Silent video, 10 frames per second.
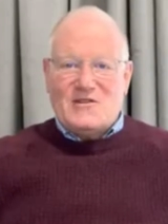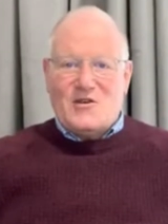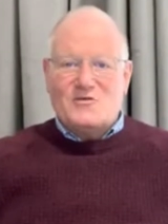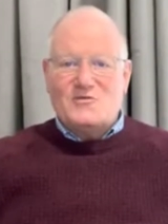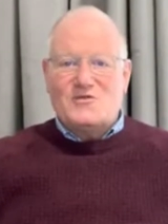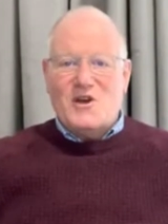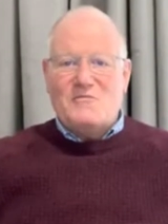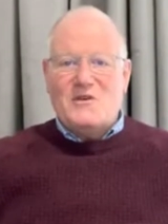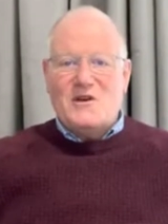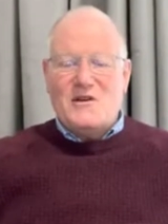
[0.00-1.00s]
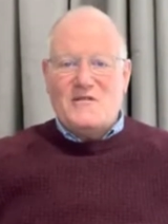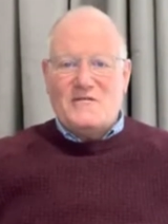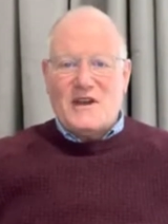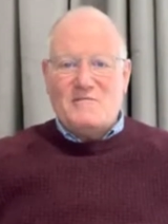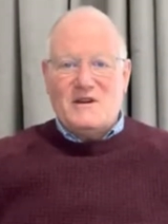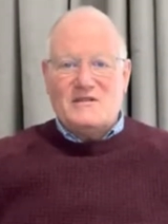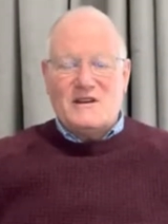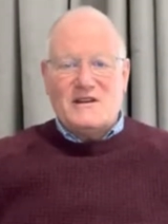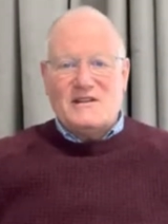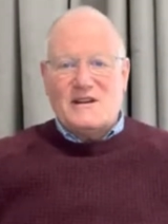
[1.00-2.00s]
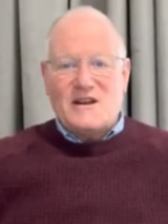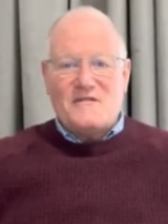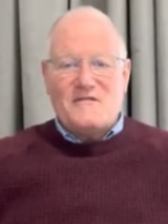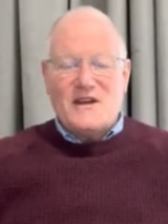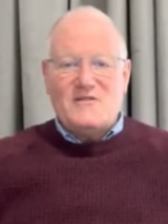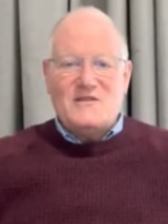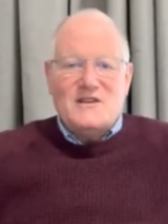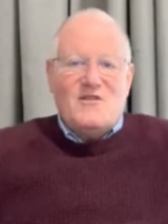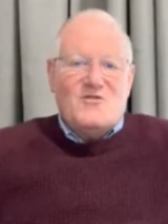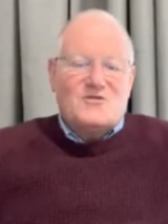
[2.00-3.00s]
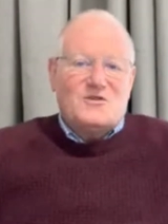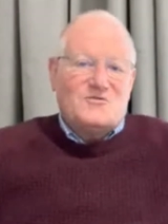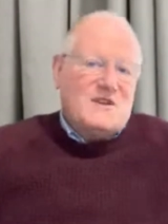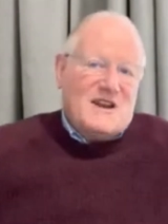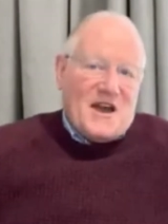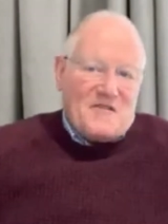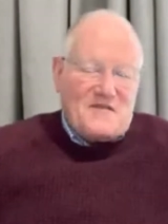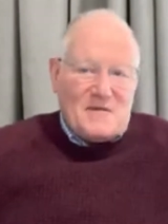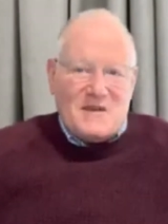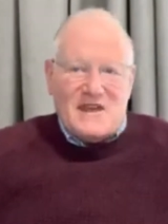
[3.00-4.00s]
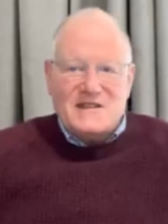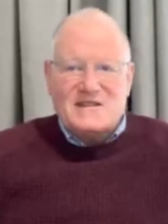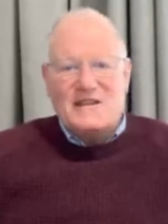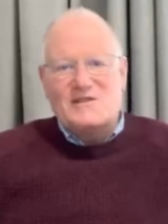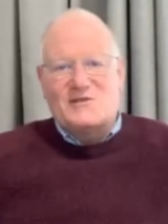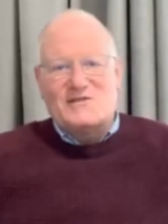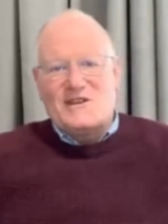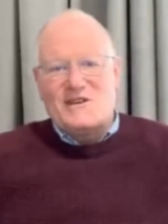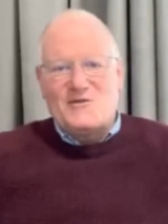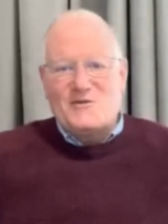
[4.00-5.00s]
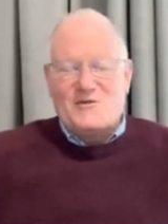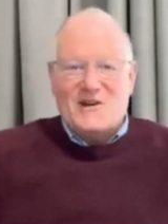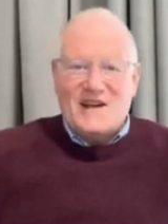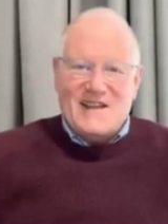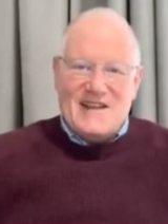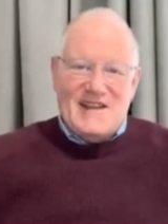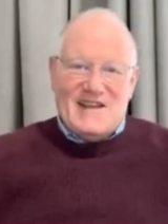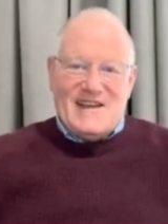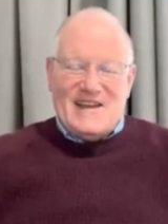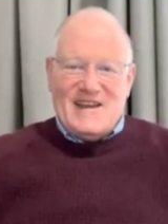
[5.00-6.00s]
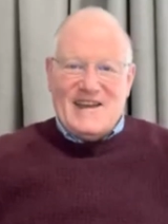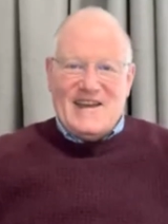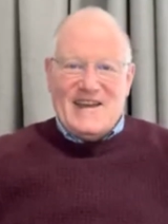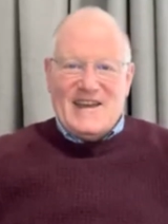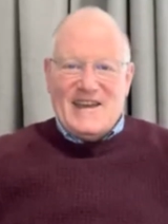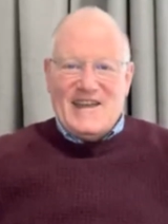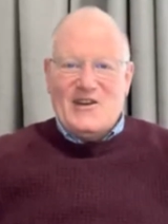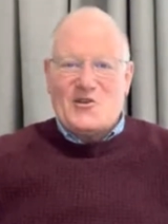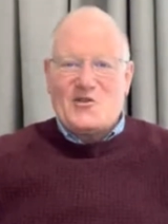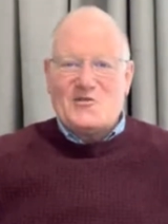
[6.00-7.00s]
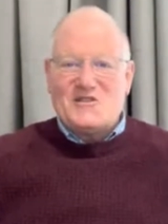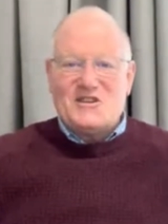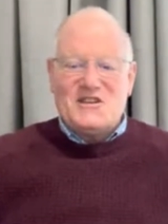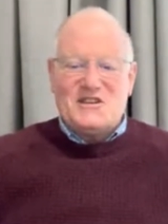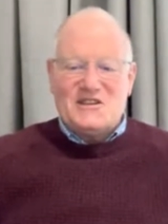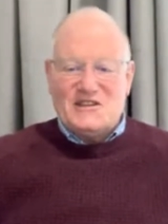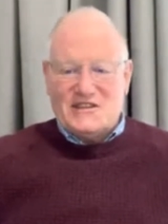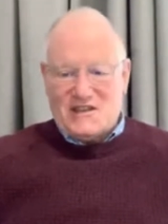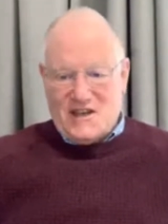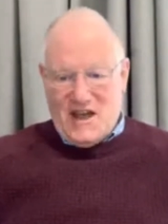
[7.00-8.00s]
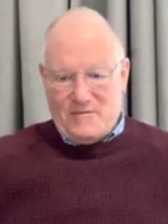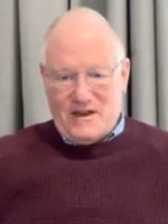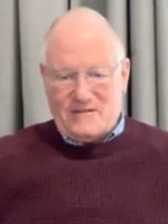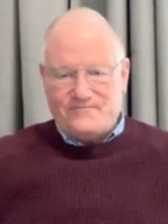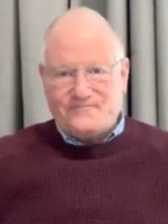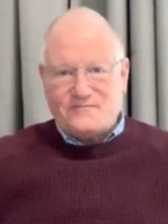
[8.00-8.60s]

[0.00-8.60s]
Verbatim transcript: Donc nous sommes euh, vraiment dans les temps de la fin. Le lion aujourd'hui, il est affamé, il sait que son temps est court et il rugit. Amen.